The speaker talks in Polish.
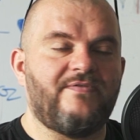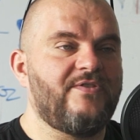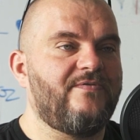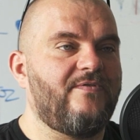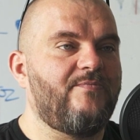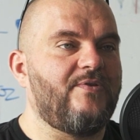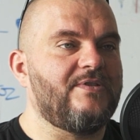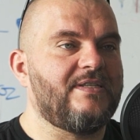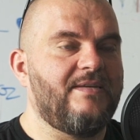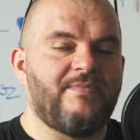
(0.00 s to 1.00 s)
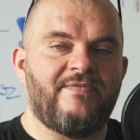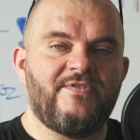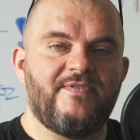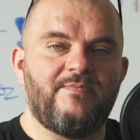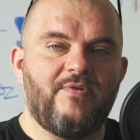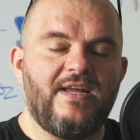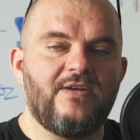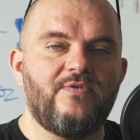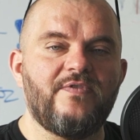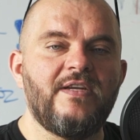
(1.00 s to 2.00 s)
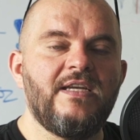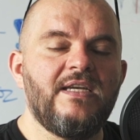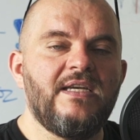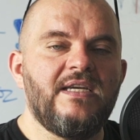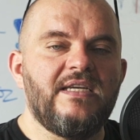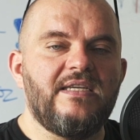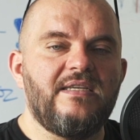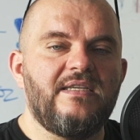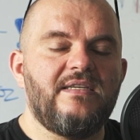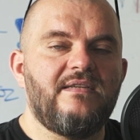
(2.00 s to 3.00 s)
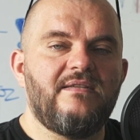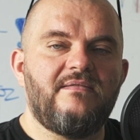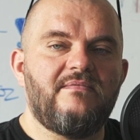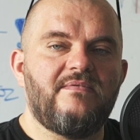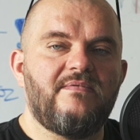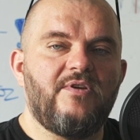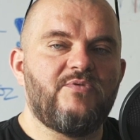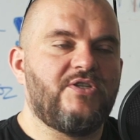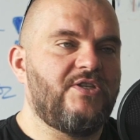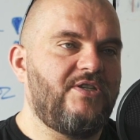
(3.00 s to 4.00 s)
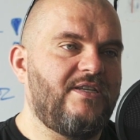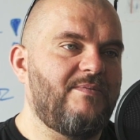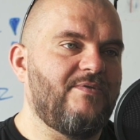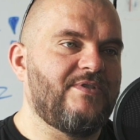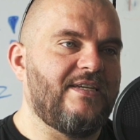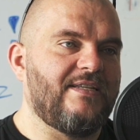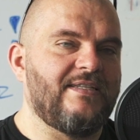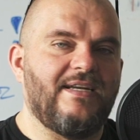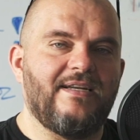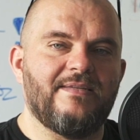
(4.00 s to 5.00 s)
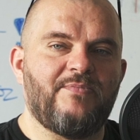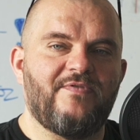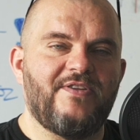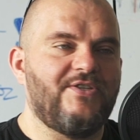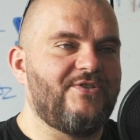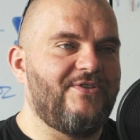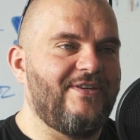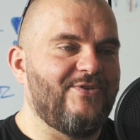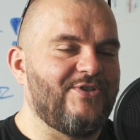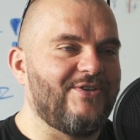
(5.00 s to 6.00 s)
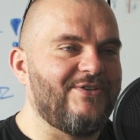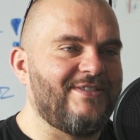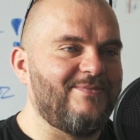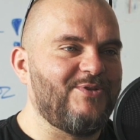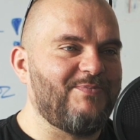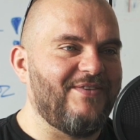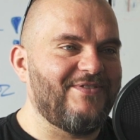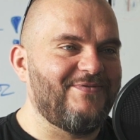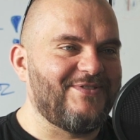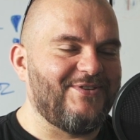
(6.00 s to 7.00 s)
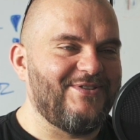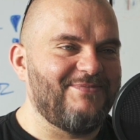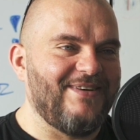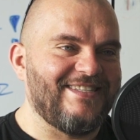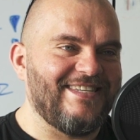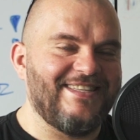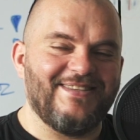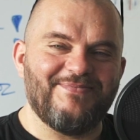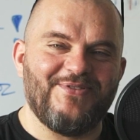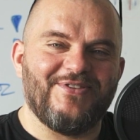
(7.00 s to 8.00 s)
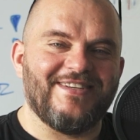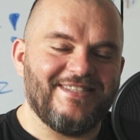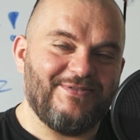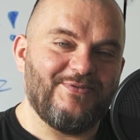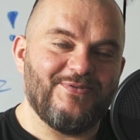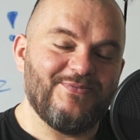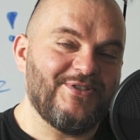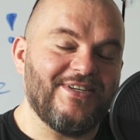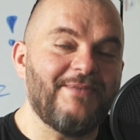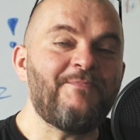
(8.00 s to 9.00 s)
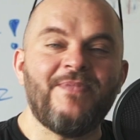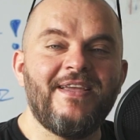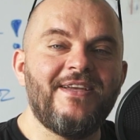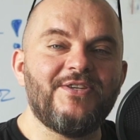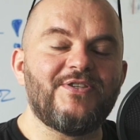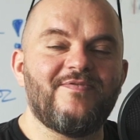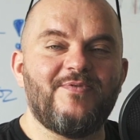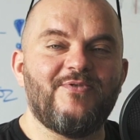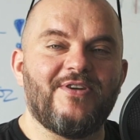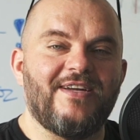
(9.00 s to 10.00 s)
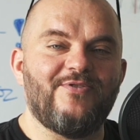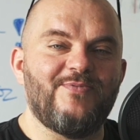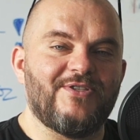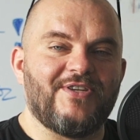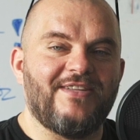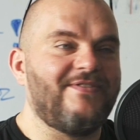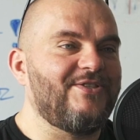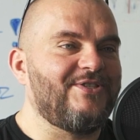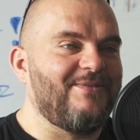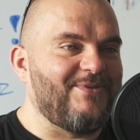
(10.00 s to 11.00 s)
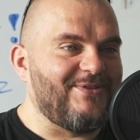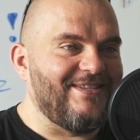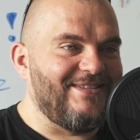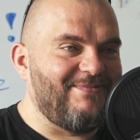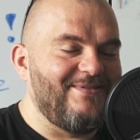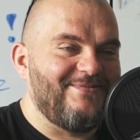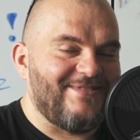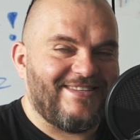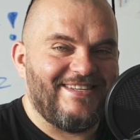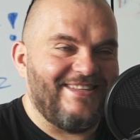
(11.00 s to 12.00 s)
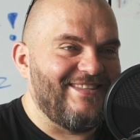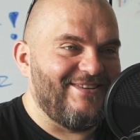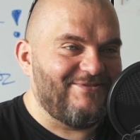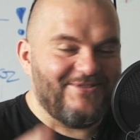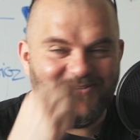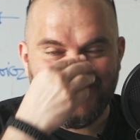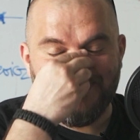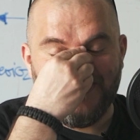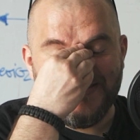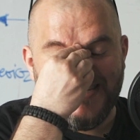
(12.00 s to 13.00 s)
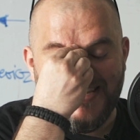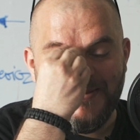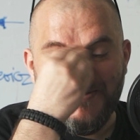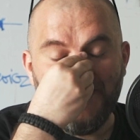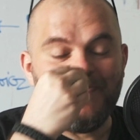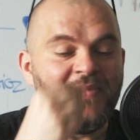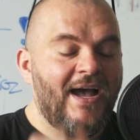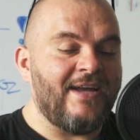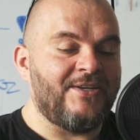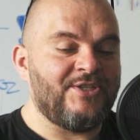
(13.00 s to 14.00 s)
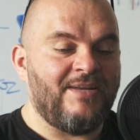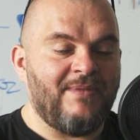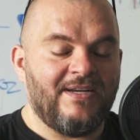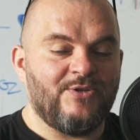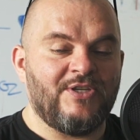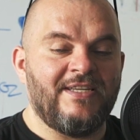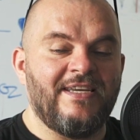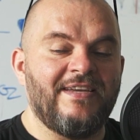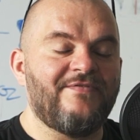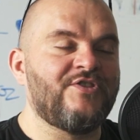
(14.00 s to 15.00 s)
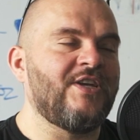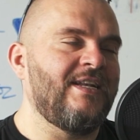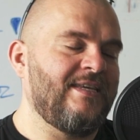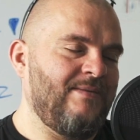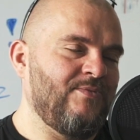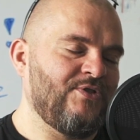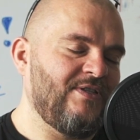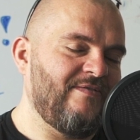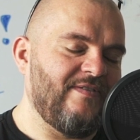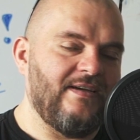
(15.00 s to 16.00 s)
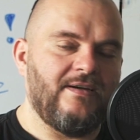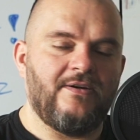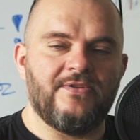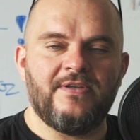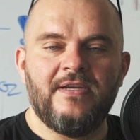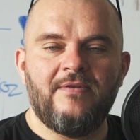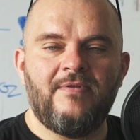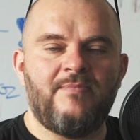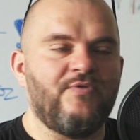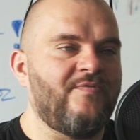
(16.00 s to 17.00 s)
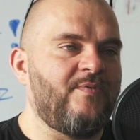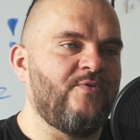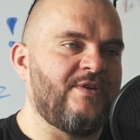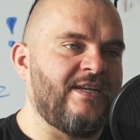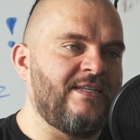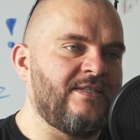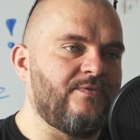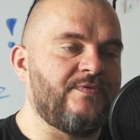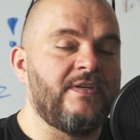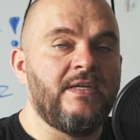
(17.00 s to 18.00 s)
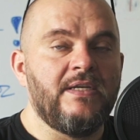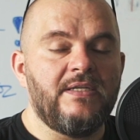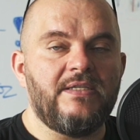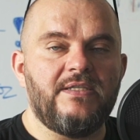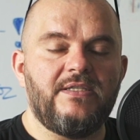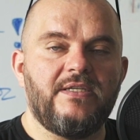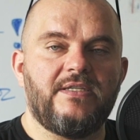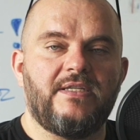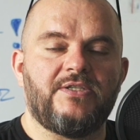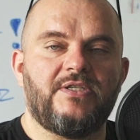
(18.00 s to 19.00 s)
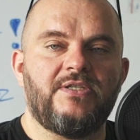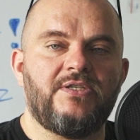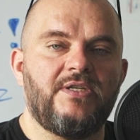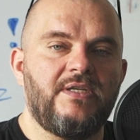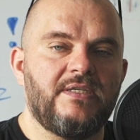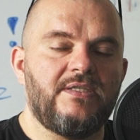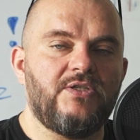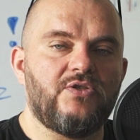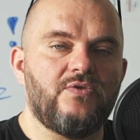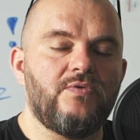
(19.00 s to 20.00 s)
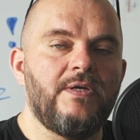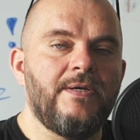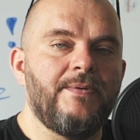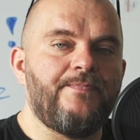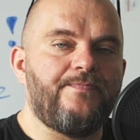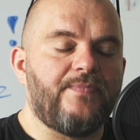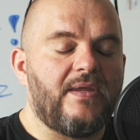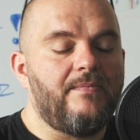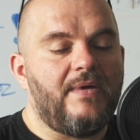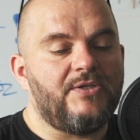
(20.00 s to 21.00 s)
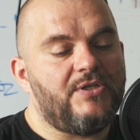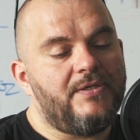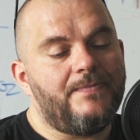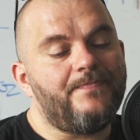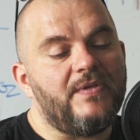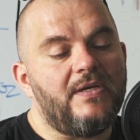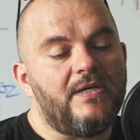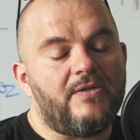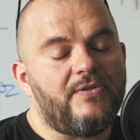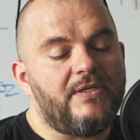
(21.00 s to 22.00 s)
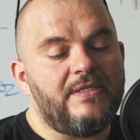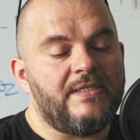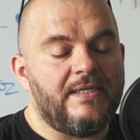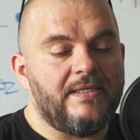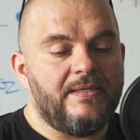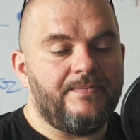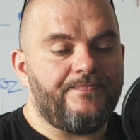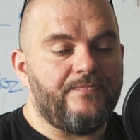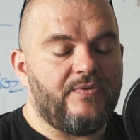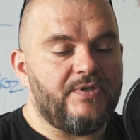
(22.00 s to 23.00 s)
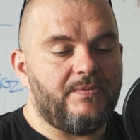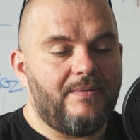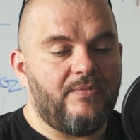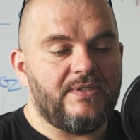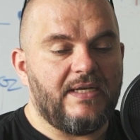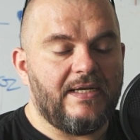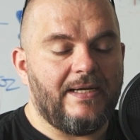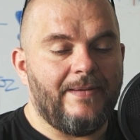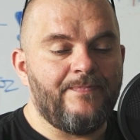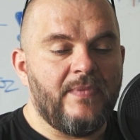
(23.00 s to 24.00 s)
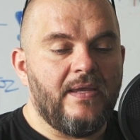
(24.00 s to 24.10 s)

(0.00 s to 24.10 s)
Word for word: prawdziwą Polskę i prawdziwych Polaków i dobrze, że nikt nie miał serca powiedzieć do niego czegoś z tym śpiewnym wschodnim akcentem, bo okazałoby się, że w Biłgoraju mieszka 20% cennej ludności polskiej, a reszta ma korzenie wszelkie możliwe, od Łemków po Ukraińców. Nikt na szczęście nie zniszczył mm, marzeń i erotyki sennej posła Bosaka,